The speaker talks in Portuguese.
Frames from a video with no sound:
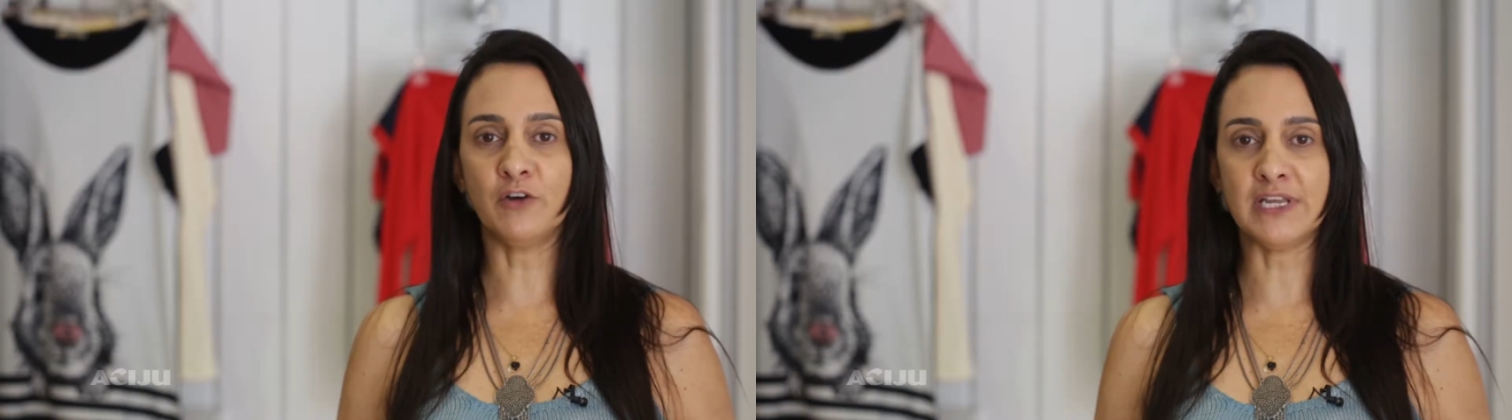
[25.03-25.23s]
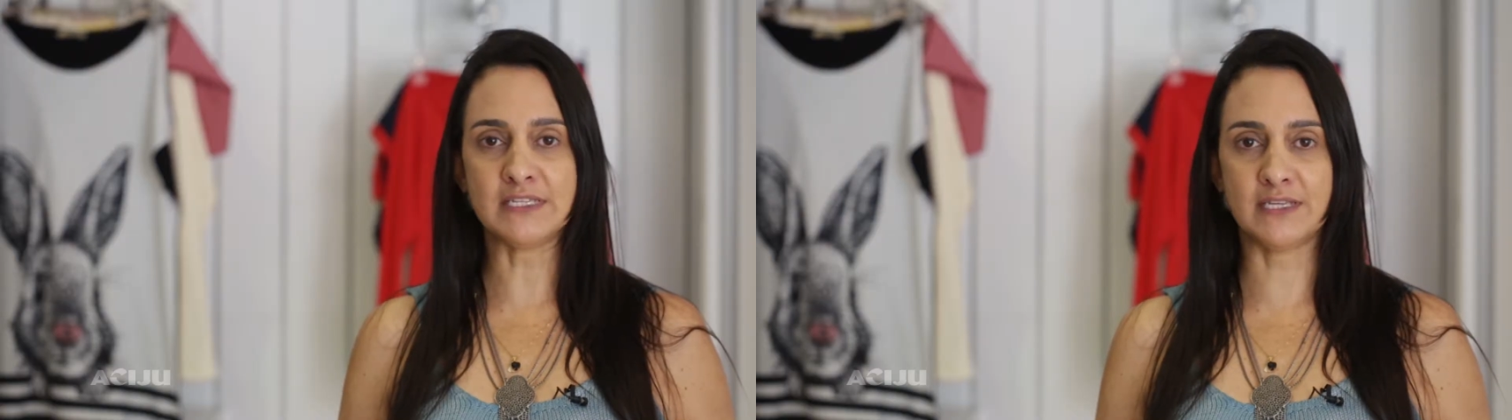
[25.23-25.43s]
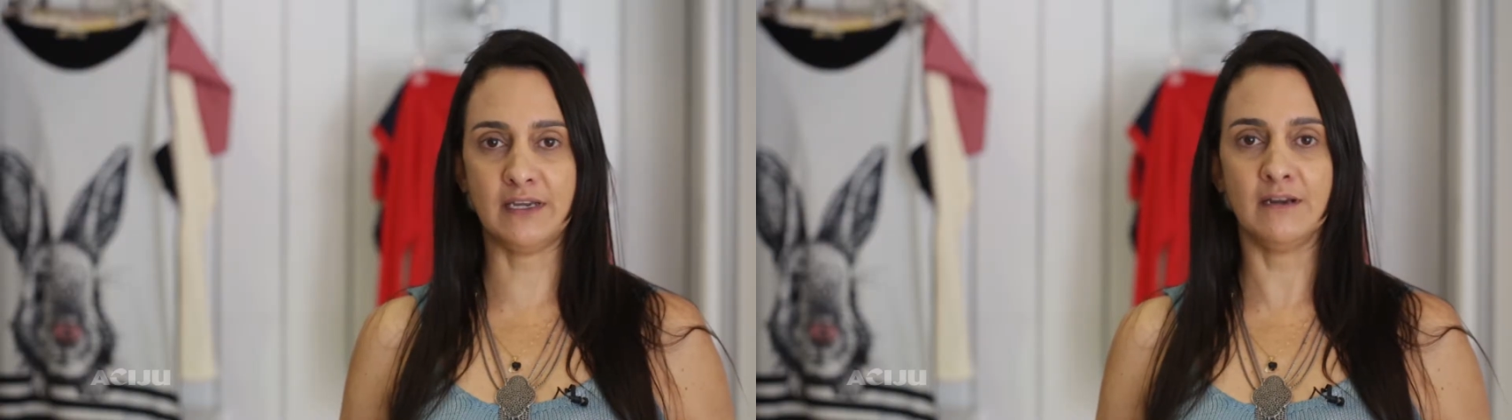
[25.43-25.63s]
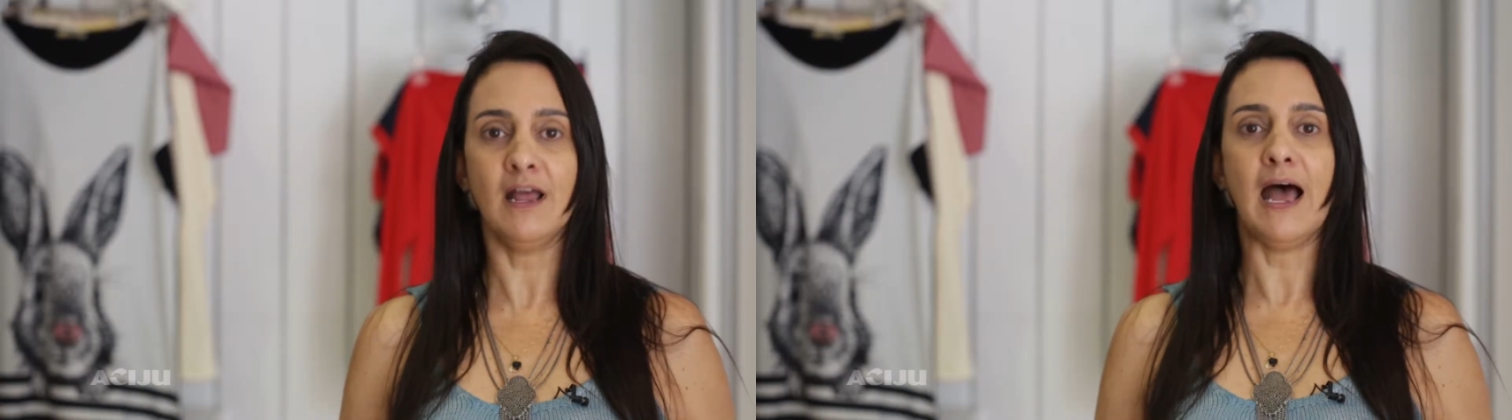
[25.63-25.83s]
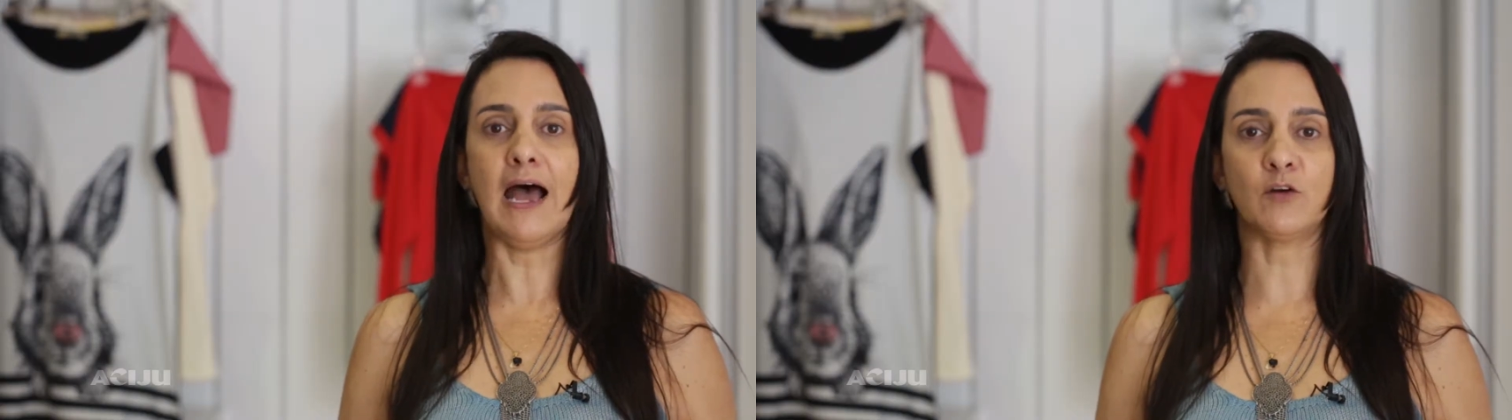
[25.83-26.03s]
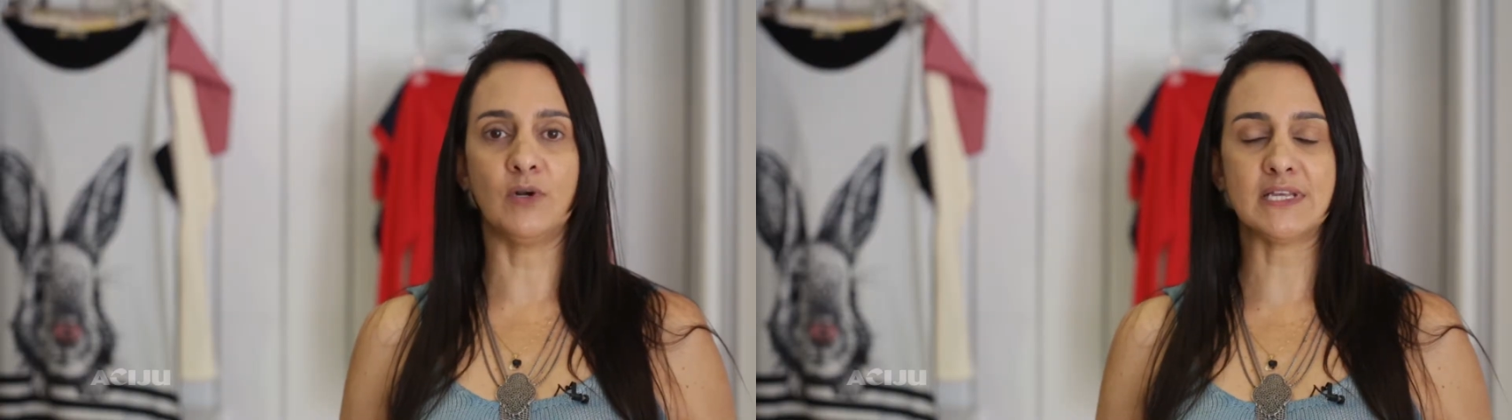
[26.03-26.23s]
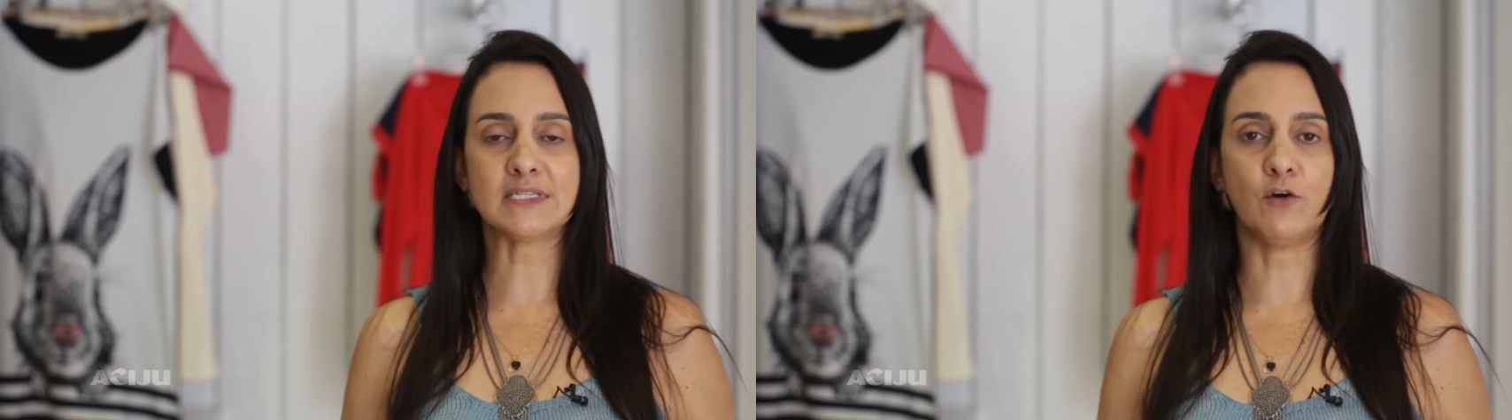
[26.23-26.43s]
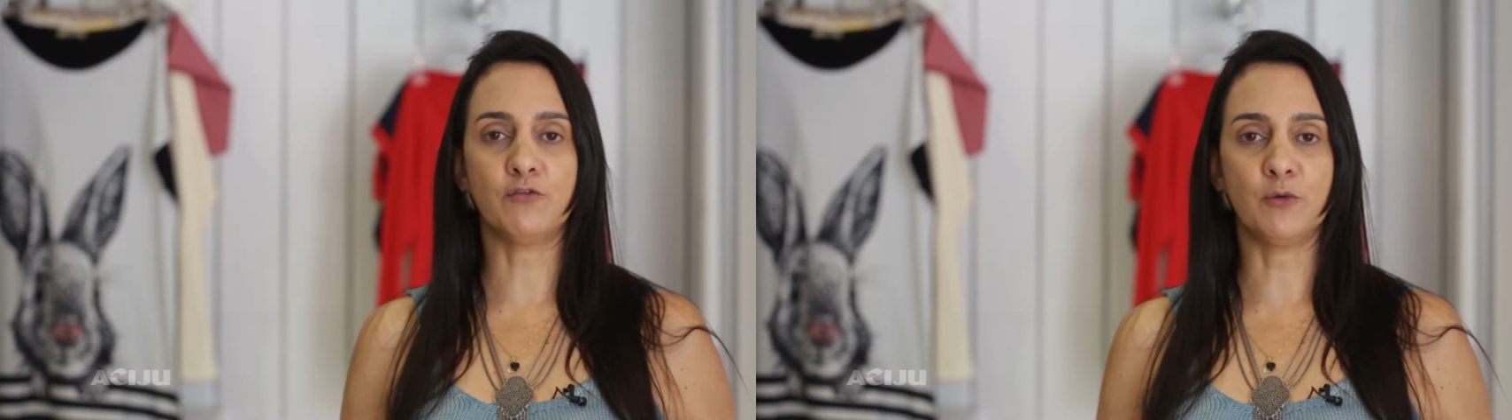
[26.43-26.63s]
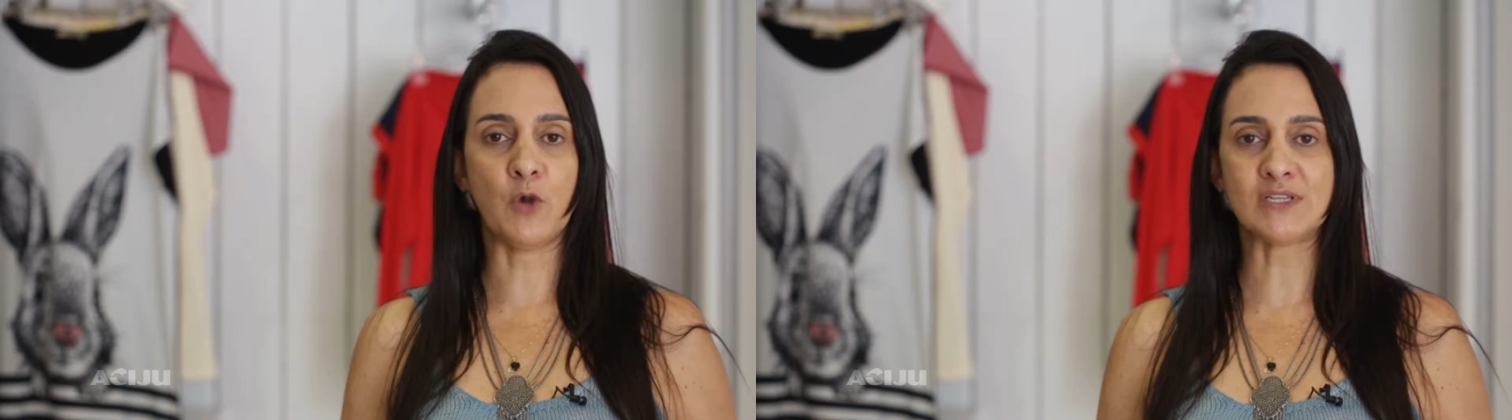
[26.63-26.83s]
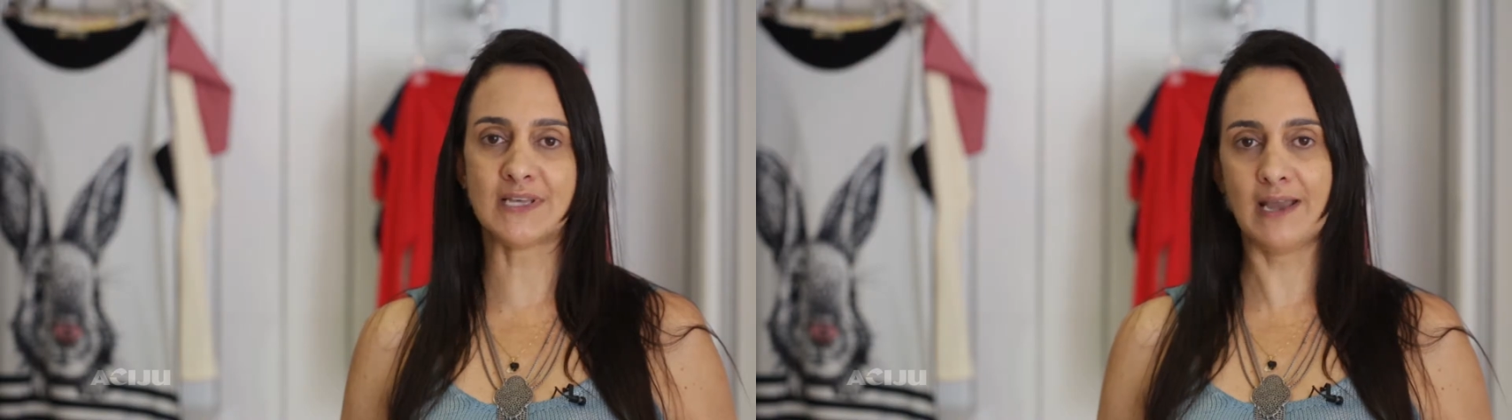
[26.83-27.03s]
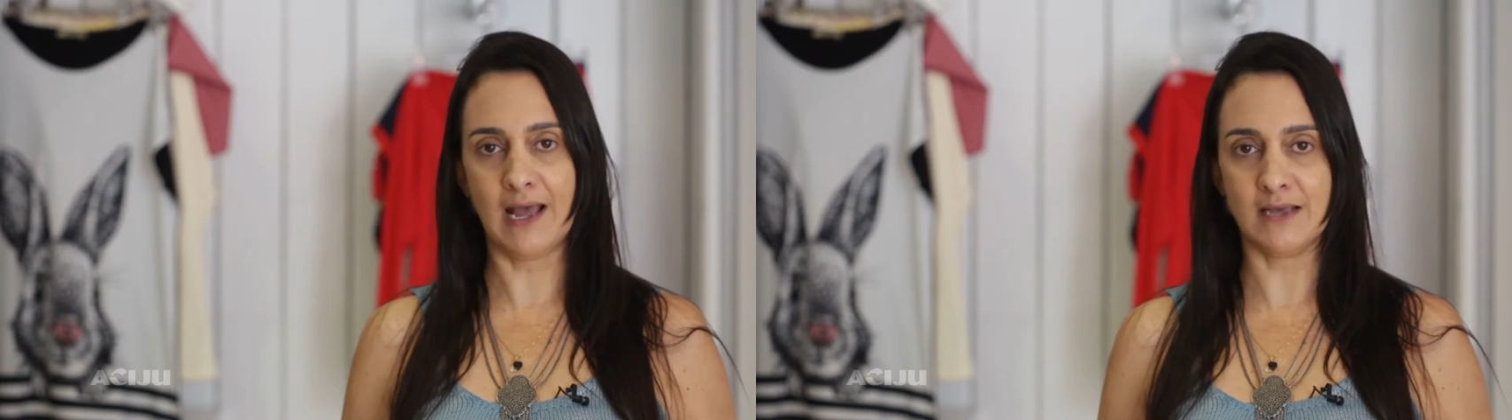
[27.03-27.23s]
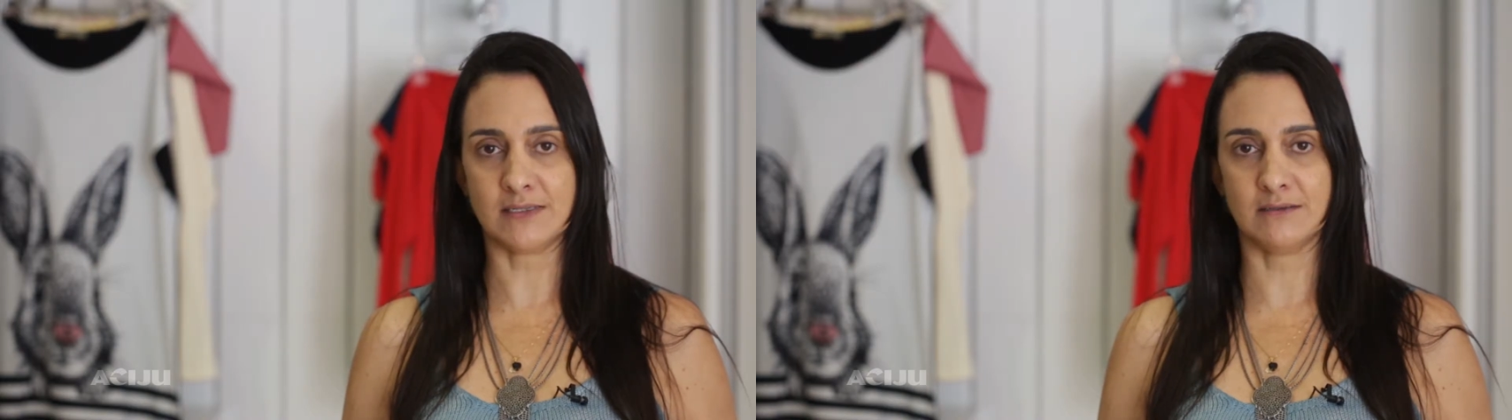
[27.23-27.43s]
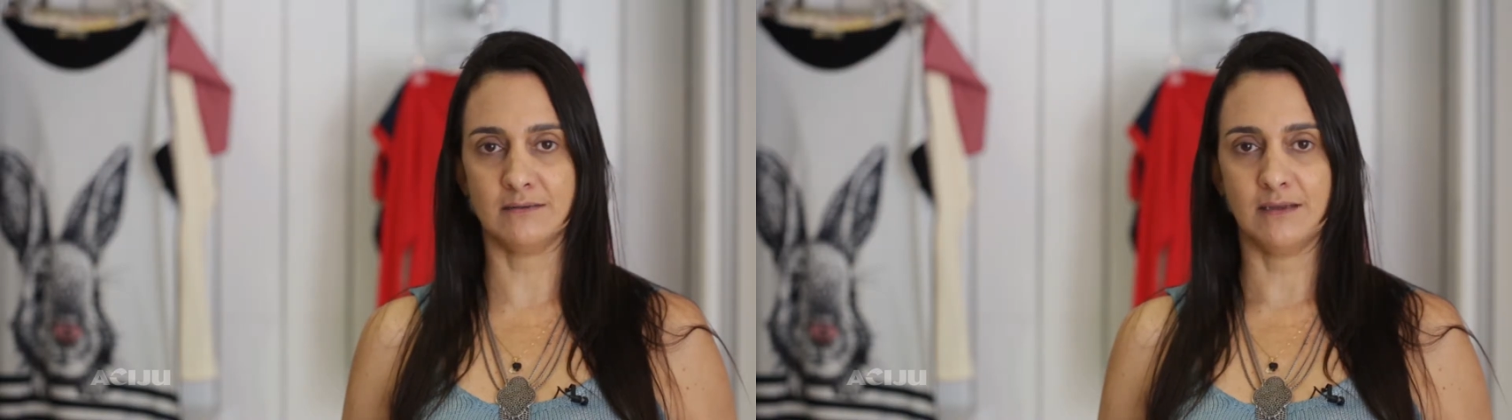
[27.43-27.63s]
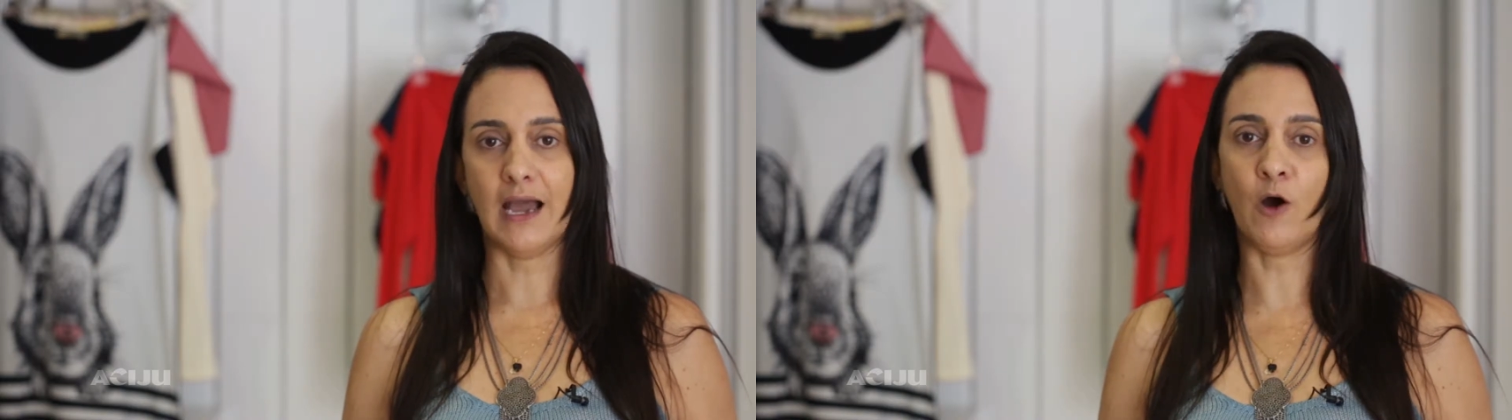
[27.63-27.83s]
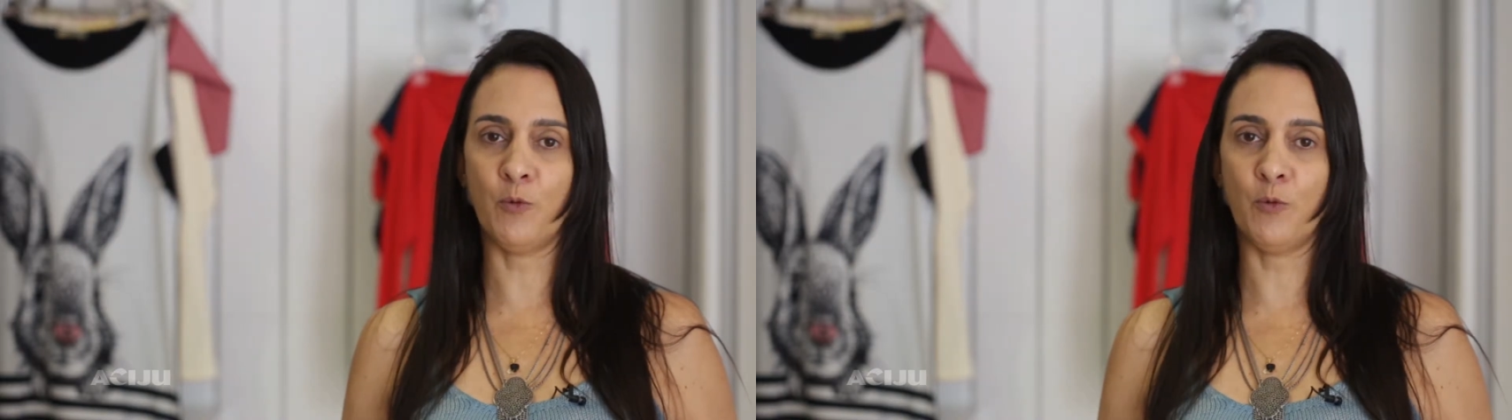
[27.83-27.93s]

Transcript: conhecer a coleção Formosa Casa. A